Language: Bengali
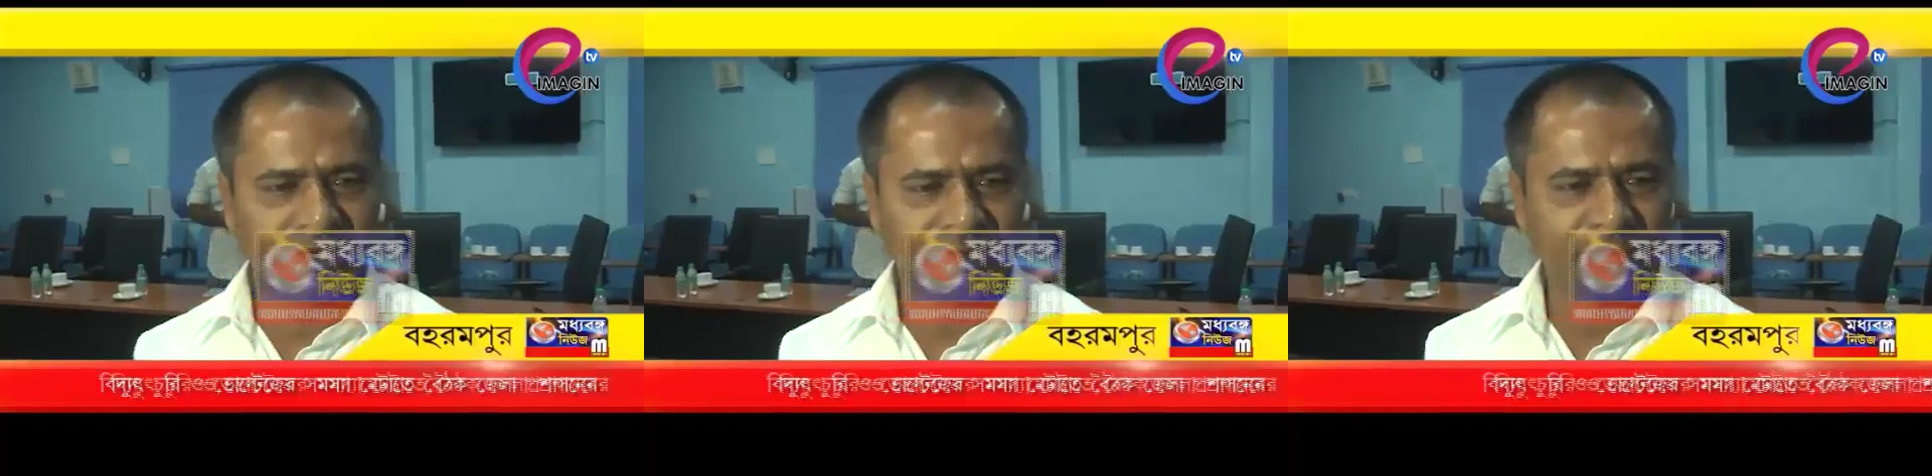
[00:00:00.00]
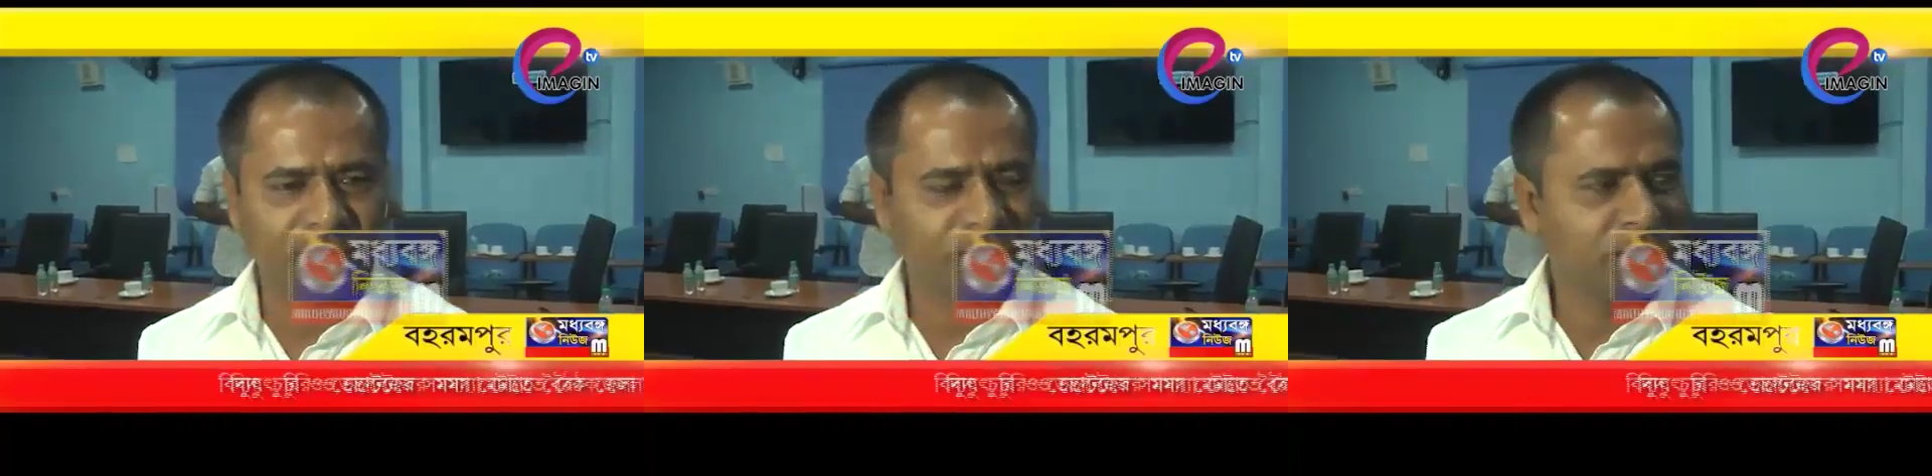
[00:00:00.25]
যদি
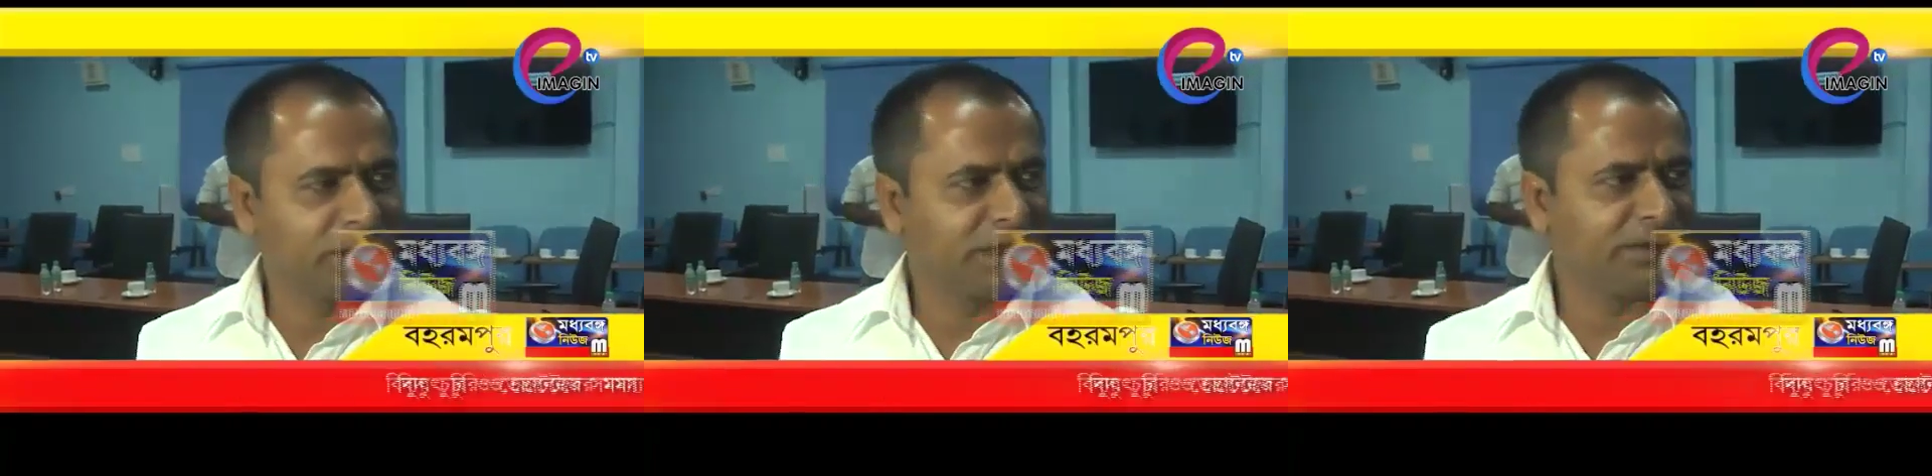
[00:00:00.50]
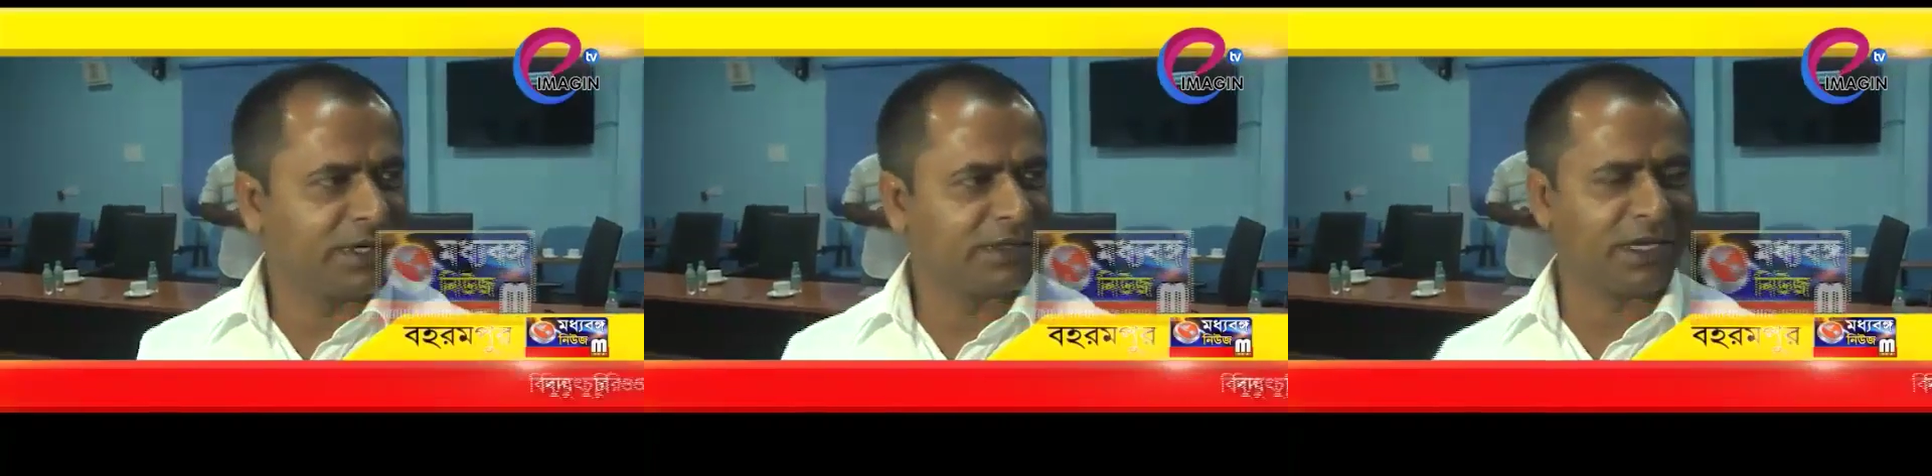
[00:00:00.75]
আমরা বন্ধ
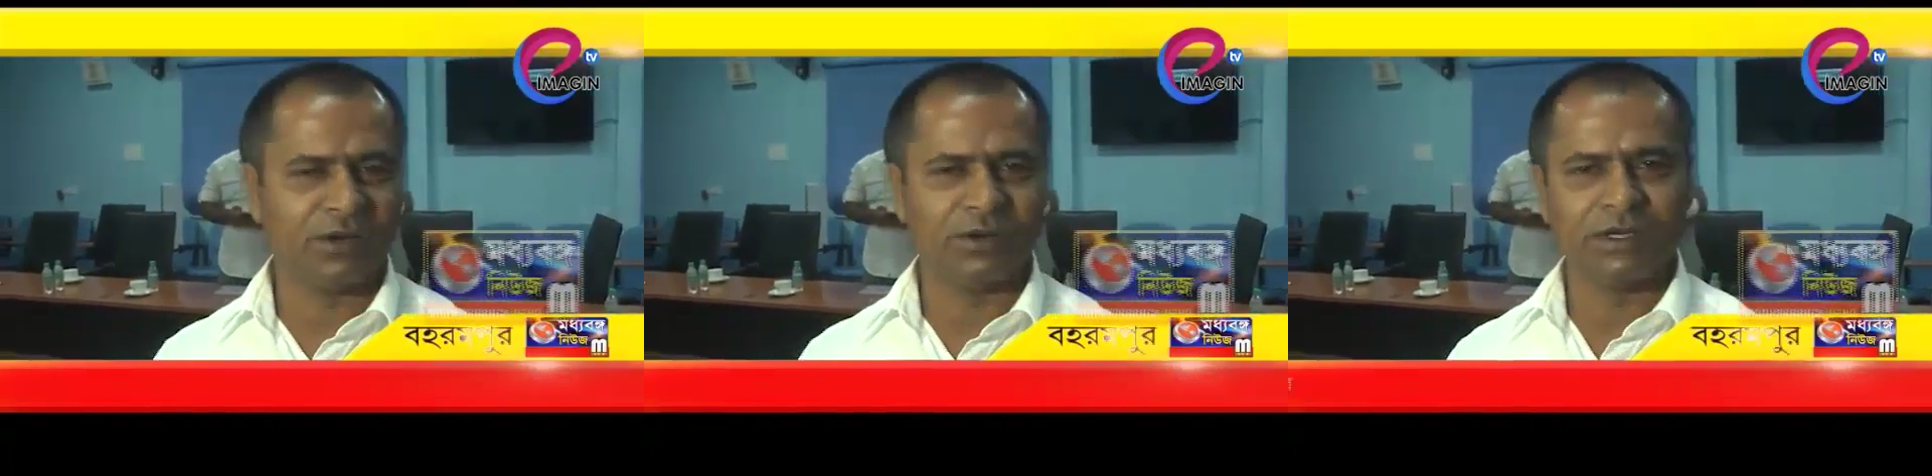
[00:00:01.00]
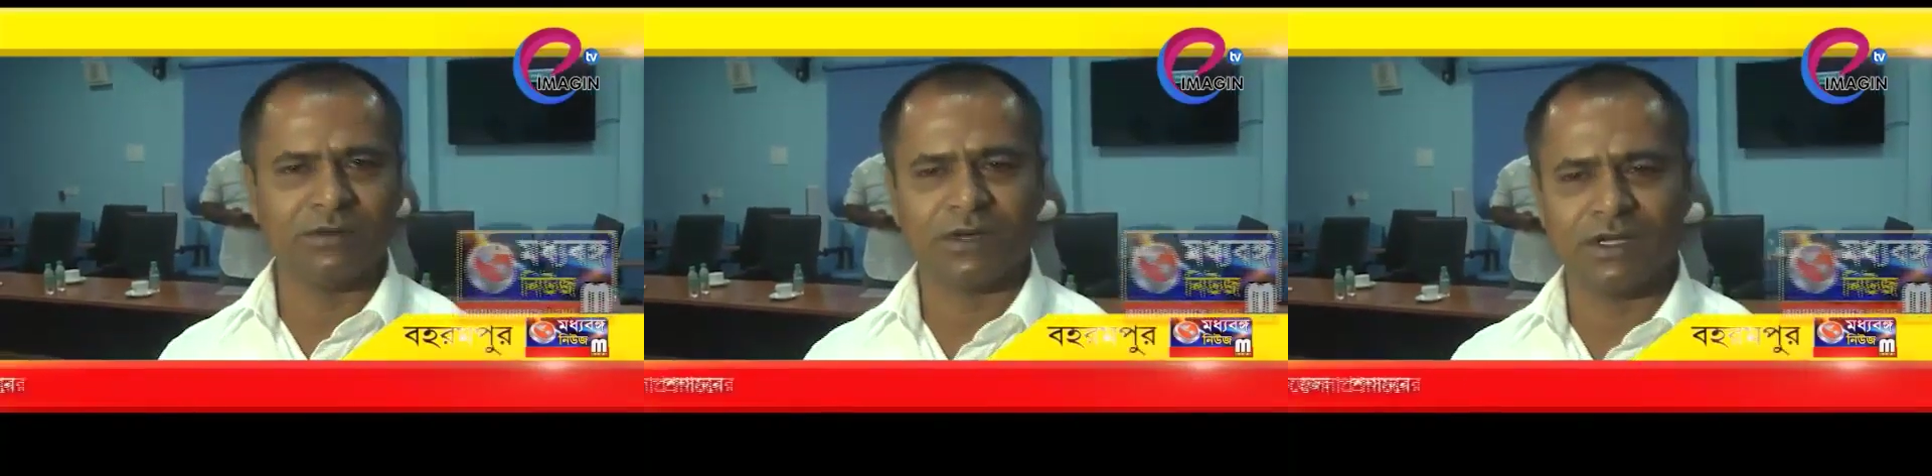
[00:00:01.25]
করতে পারি
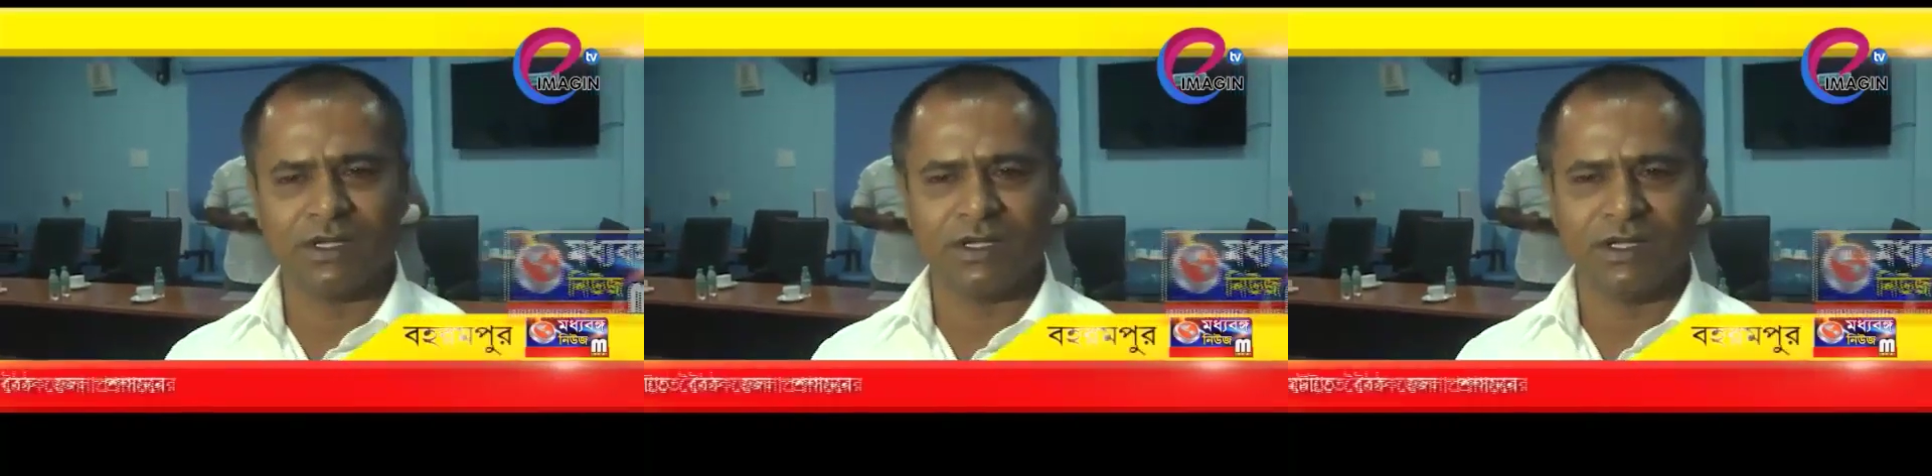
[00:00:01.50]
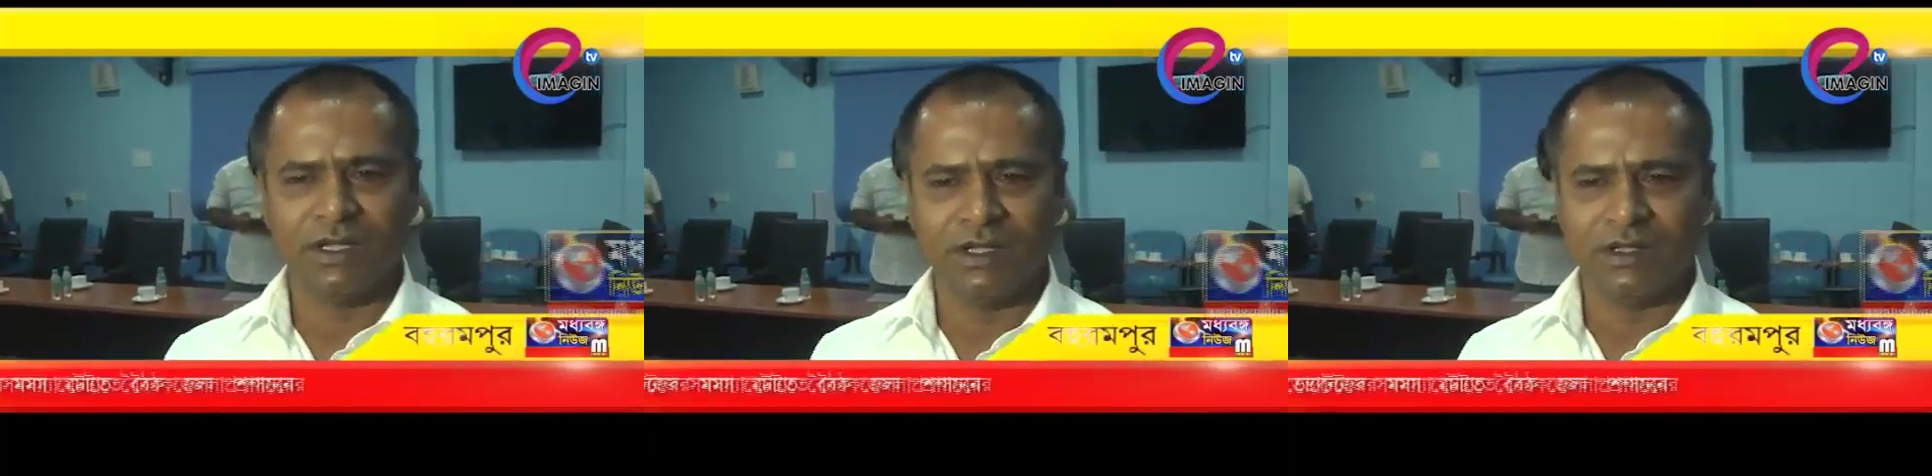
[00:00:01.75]
তাহলে মনে হয়